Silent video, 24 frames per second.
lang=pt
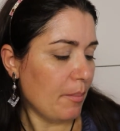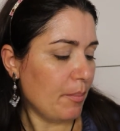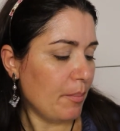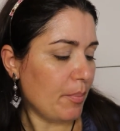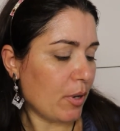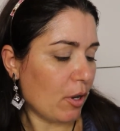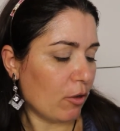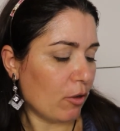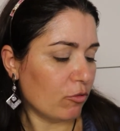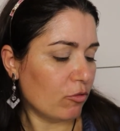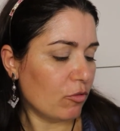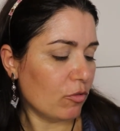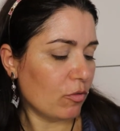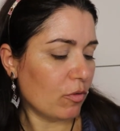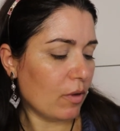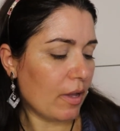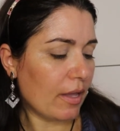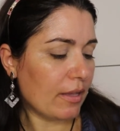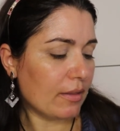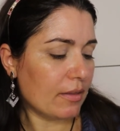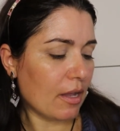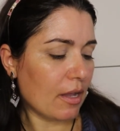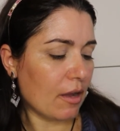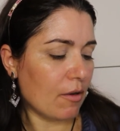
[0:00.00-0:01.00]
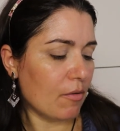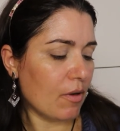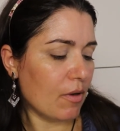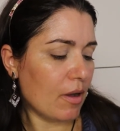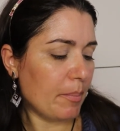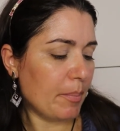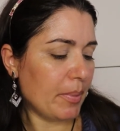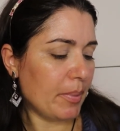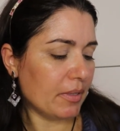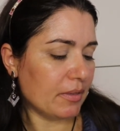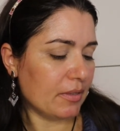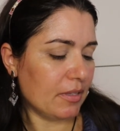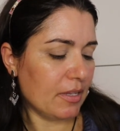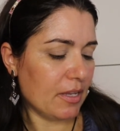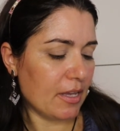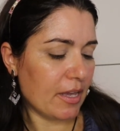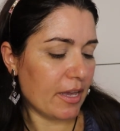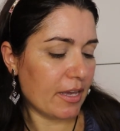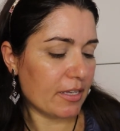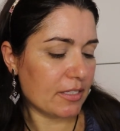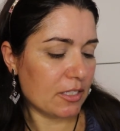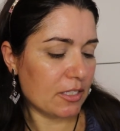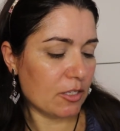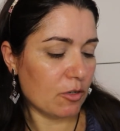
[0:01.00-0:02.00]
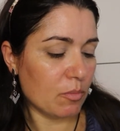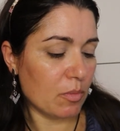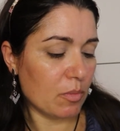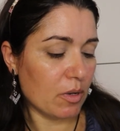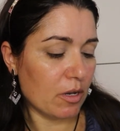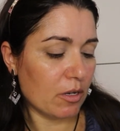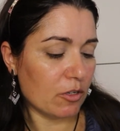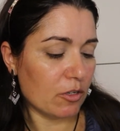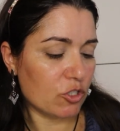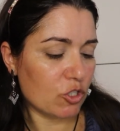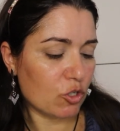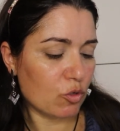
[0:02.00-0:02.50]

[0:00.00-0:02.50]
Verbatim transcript: Pronto, então a pautinha é assim umas